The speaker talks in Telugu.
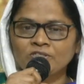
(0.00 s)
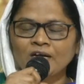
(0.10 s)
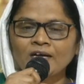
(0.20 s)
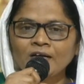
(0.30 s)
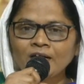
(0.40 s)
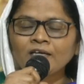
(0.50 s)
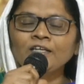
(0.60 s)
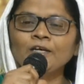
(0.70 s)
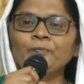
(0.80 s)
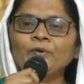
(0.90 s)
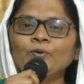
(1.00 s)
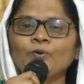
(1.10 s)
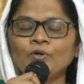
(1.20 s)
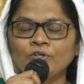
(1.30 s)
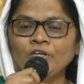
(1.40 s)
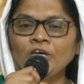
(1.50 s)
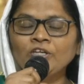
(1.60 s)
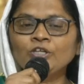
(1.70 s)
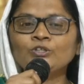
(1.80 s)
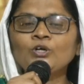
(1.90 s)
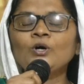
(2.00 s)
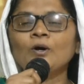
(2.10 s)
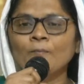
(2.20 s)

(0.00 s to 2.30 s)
చక్కగా నిలబడు నేను నీతో